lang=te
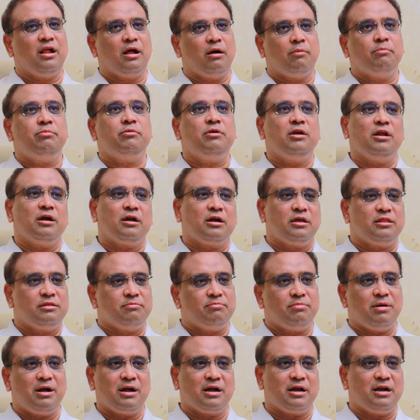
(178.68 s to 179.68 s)
అప్పుడు నాకు అది
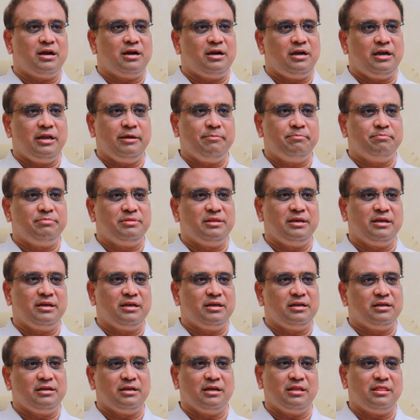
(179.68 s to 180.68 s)
బాగా డీప్ థింక్
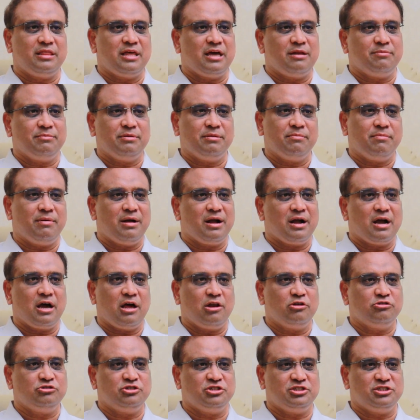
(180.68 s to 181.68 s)
దాని మీద బాగా
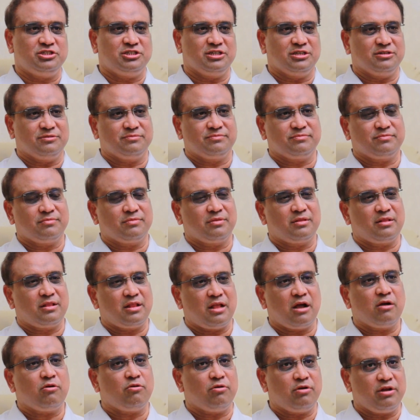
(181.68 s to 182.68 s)
ఆలోచించారు
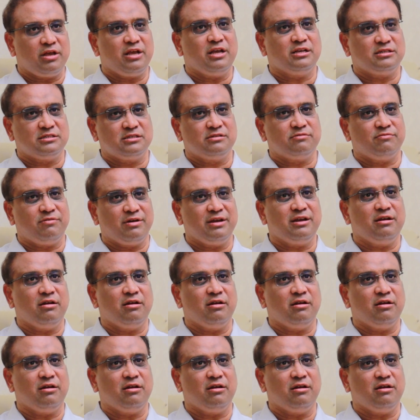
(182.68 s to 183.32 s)
నాకు కూడా ఎస్ వై